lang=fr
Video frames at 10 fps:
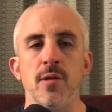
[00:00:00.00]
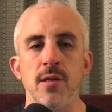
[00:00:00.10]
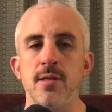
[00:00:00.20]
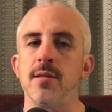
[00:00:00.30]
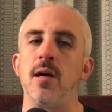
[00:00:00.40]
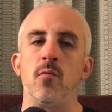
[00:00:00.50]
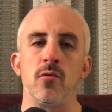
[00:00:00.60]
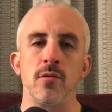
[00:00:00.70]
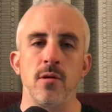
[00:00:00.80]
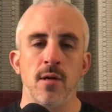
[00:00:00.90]
One X, c'est un
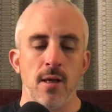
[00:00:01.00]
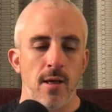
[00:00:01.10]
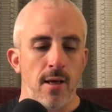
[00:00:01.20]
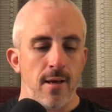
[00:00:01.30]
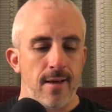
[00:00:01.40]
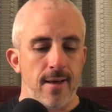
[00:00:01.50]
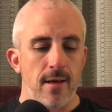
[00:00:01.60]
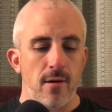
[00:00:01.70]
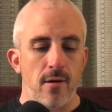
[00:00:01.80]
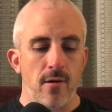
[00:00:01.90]
monstre.
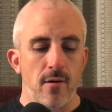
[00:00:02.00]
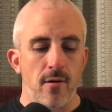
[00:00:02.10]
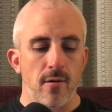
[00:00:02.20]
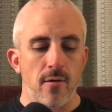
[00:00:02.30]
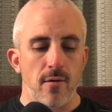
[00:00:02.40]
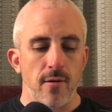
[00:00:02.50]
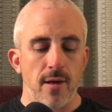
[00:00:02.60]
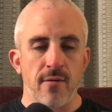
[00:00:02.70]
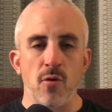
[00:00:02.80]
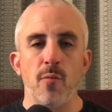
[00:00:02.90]
Euh,
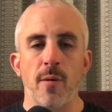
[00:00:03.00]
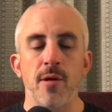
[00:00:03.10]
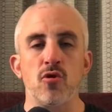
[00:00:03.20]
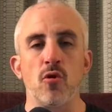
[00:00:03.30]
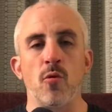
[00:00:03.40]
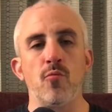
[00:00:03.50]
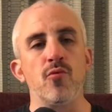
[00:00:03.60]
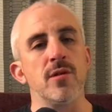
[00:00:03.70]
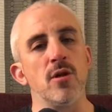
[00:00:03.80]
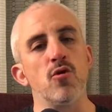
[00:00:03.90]
et, va nous permettre justement de
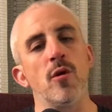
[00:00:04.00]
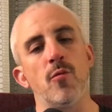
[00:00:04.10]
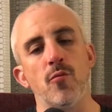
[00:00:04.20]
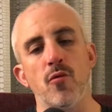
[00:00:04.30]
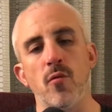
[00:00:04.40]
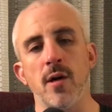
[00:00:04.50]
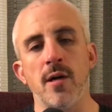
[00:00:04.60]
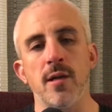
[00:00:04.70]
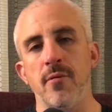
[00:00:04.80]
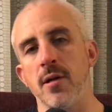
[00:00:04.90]
pousser le jeu un peu plus
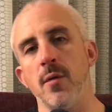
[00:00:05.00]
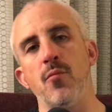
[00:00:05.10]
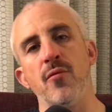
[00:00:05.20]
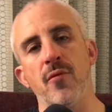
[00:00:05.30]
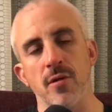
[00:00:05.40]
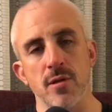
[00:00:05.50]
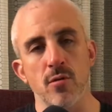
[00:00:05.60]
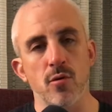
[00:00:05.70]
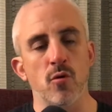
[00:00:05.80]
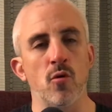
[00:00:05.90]
loin, d'avoir de la plus forte
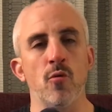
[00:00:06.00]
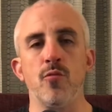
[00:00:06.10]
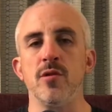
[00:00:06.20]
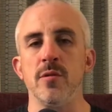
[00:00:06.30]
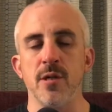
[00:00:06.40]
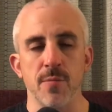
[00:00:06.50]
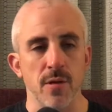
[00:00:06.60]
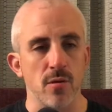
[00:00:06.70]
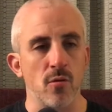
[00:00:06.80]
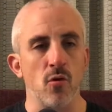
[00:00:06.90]
résolution, plus d'images
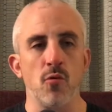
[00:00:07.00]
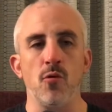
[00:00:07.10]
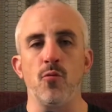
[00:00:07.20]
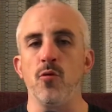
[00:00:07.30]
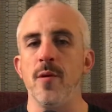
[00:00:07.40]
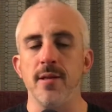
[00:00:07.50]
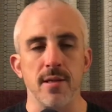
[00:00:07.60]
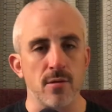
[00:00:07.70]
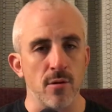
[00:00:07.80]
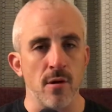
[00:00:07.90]
par seconde, de plus belles
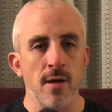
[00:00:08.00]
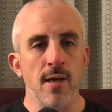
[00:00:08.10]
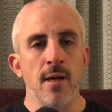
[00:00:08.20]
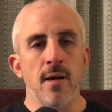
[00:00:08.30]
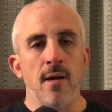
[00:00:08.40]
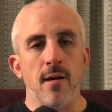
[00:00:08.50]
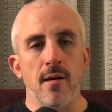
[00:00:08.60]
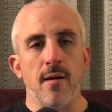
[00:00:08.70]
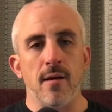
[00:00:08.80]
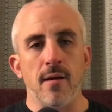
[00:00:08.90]
textures,
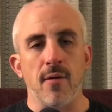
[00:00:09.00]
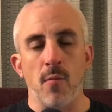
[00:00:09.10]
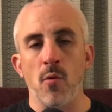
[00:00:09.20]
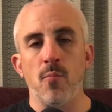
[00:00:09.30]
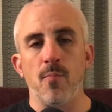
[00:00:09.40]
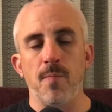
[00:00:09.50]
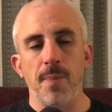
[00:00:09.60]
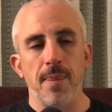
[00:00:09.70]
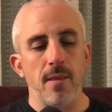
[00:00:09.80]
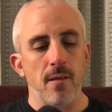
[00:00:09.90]
euh, et vraiment
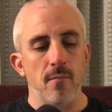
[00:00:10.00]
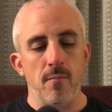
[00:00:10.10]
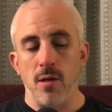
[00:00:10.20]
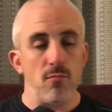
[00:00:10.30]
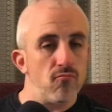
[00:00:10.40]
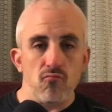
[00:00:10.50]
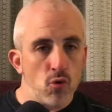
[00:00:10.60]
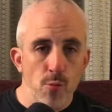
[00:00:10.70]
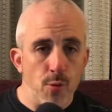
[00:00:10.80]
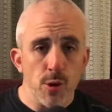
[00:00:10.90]
bah,
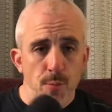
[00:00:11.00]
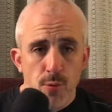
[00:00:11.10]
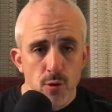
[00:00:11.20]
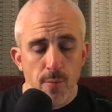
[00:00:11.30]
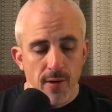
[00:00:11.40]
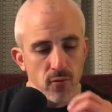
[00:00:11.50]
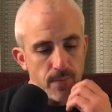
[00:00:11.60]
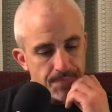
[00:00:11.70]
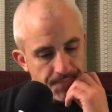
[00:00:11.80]
du plus plus de partout.